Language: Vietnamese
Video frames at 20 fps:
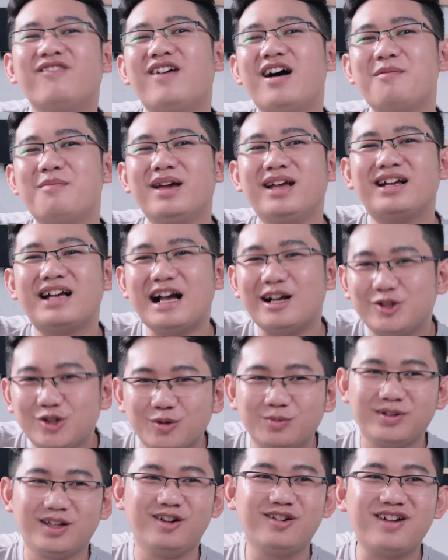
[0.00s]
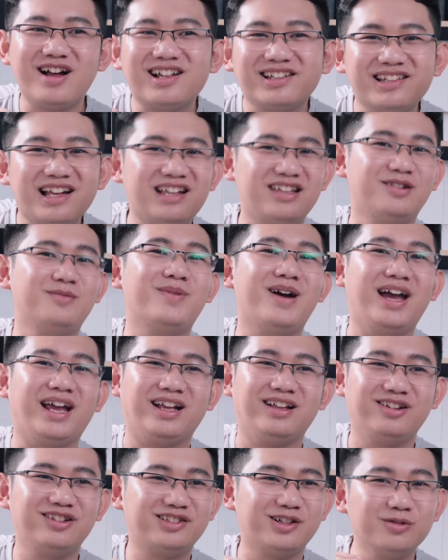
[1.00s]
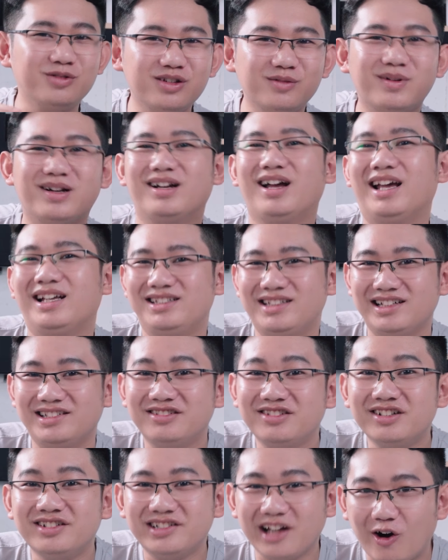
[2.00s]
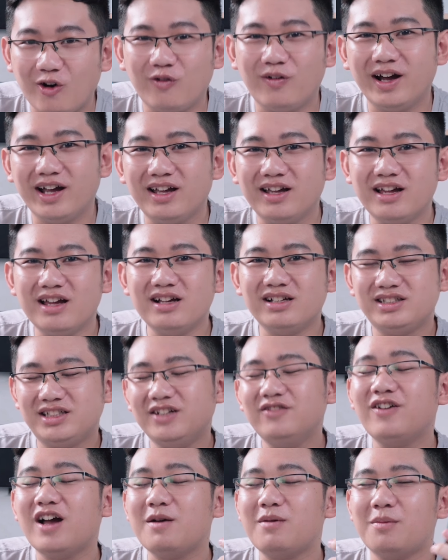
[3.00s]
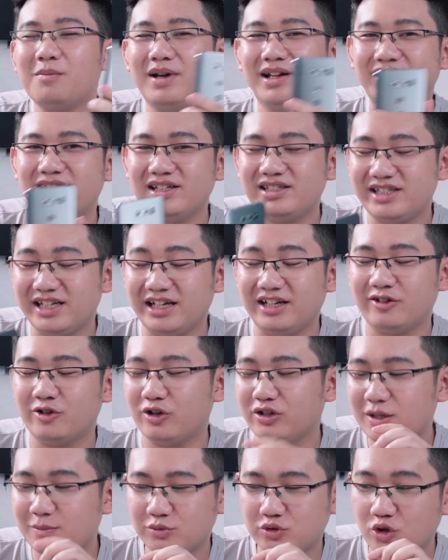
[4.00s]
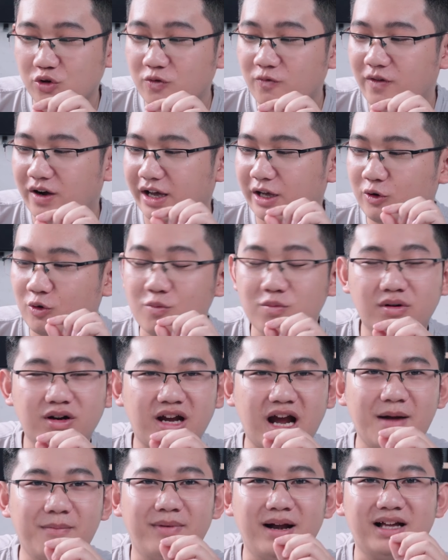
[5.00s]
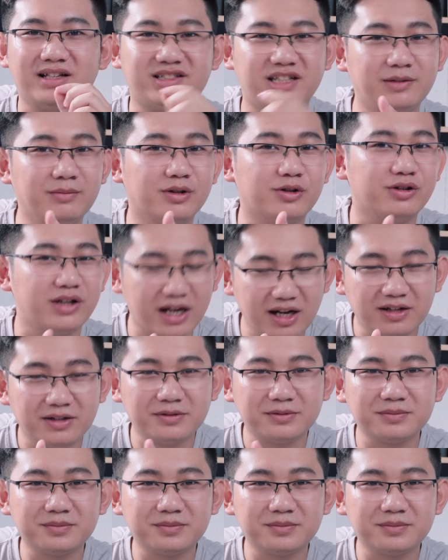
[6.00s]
Và mình càng chụp thì nó càng ra những ảnh nó giống như ảnh tranh sơn dầu vậy. Chính vậy mà mình sẽ chỉ nói tập trung vào cái cụm camera chính mà thôi nhá.